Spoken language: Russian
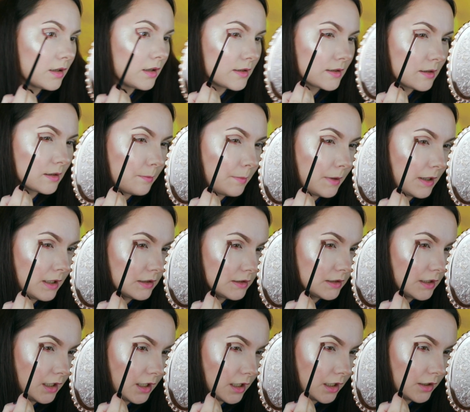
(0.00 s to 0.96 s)

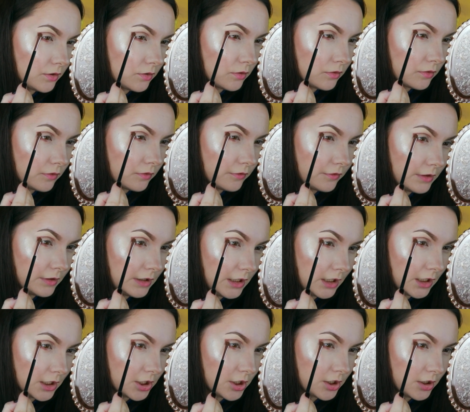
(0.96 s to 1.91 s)
заполняю
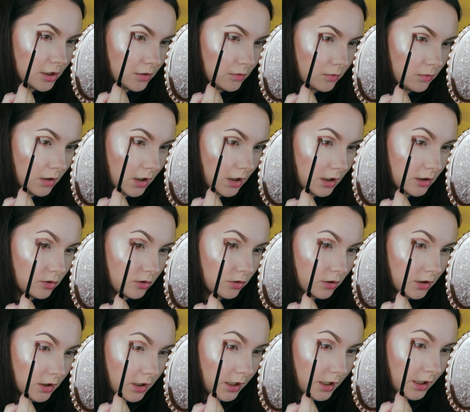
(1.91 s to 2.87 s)
внешний
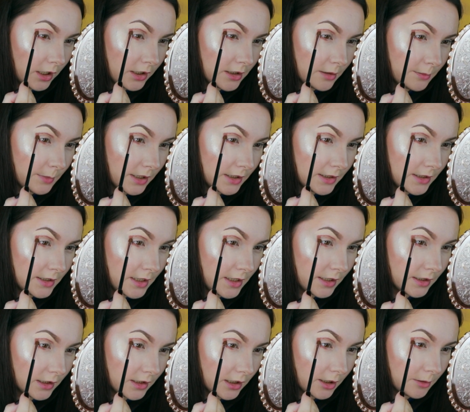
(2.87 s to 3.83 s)
уголок этим
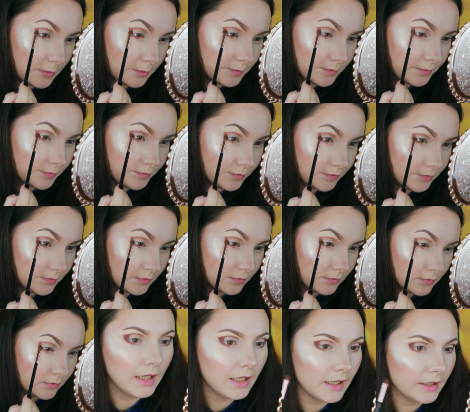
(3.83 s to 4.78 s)
оттенком,
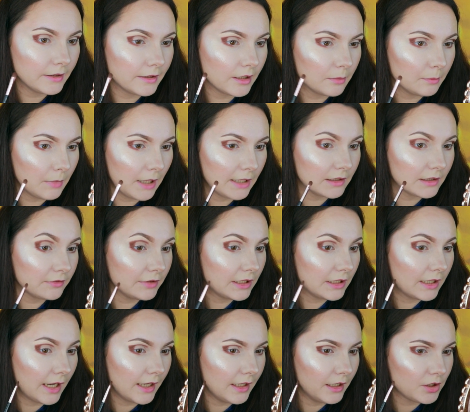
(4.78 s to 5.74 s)
этот
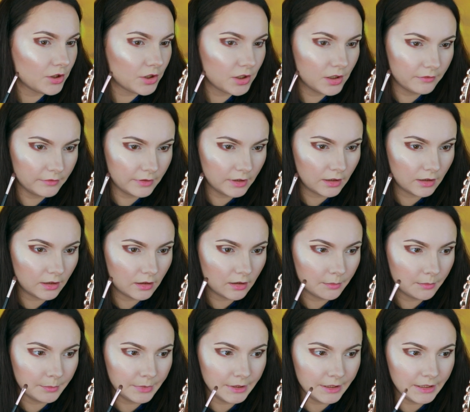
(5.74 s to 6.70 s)
матовый коричневый
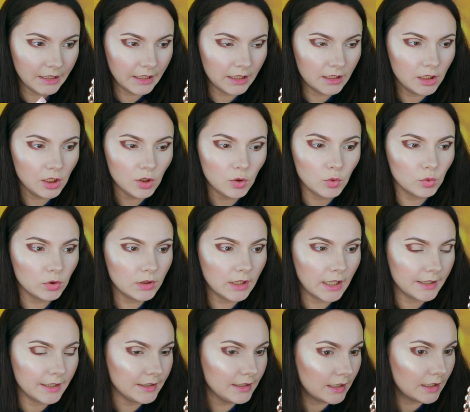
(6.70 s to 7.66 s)
а, мне
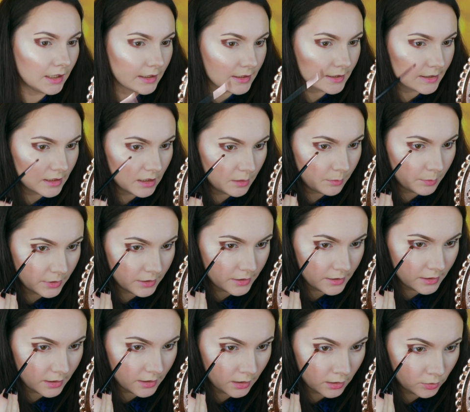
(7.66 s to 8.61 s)
никуда не
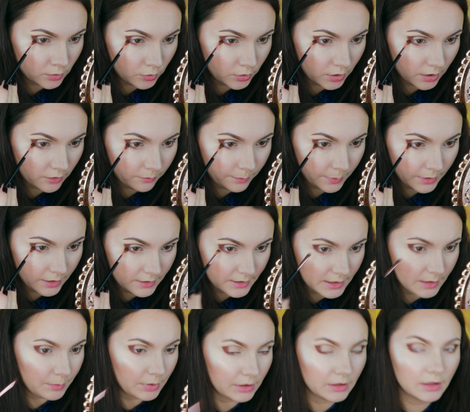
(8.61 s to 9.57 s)
осыпался, но я в
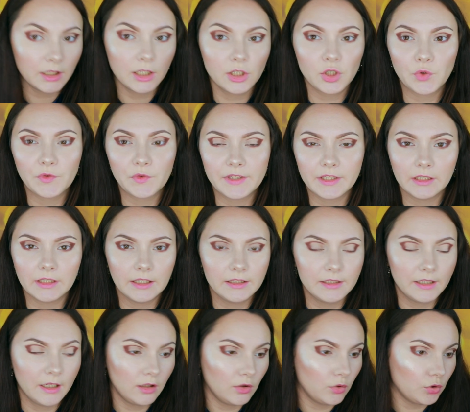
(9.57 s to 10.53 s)
принципе наношу всегда
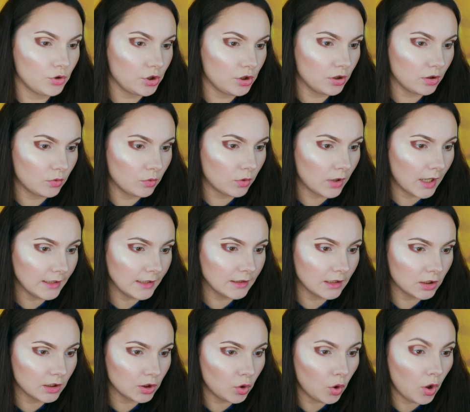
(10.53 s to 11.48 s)
тени очень
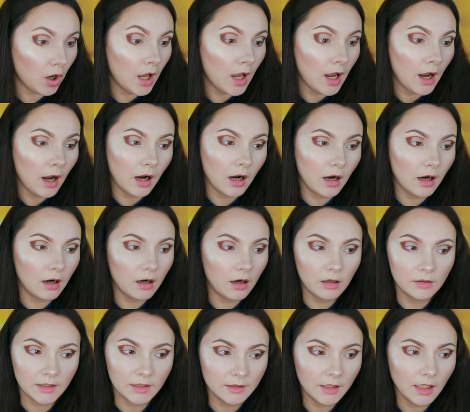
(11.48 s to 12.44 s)
аккуратно, но
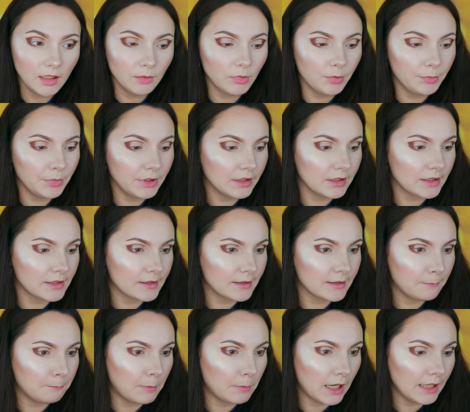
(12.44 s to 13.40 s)
а, на данный момент
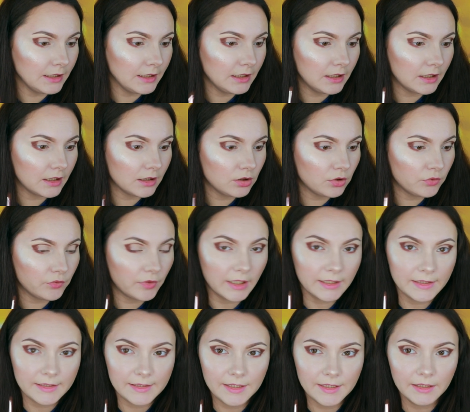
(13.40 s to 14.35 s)
осыпаний этого
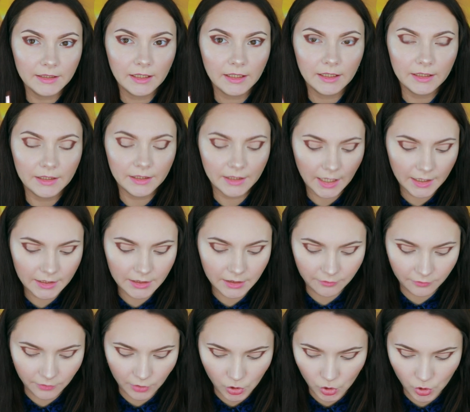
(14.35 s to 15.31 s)
оттенка я
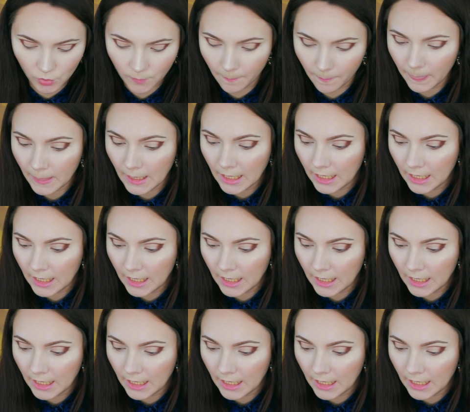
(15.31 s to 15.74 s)
не вижу.